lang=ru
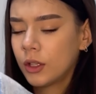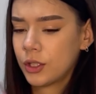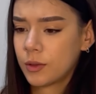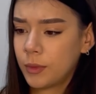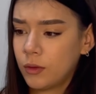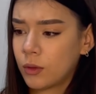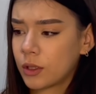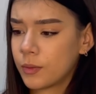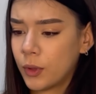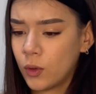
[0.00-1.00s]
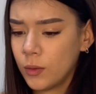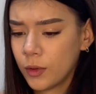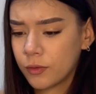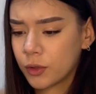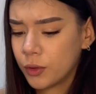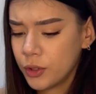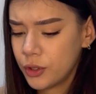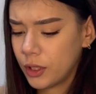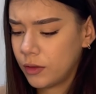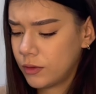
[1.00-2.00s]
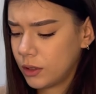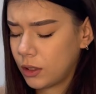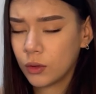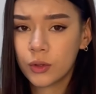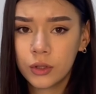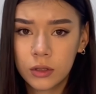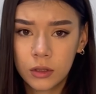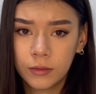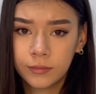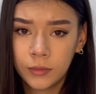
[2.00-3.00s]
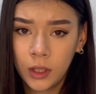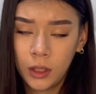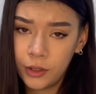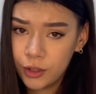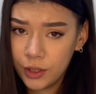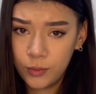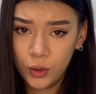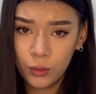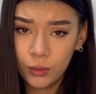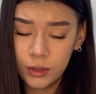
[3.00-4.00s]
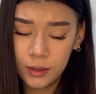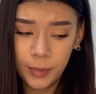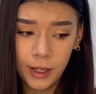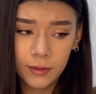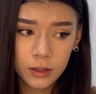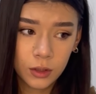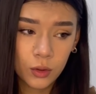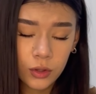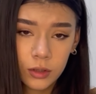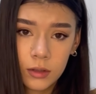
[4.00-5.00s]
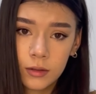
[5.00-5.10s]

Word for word: Сейчас мы его распакуем, а у скотча я не взяла ножницы. Сейчас, минуту, здесь появятся ножницы.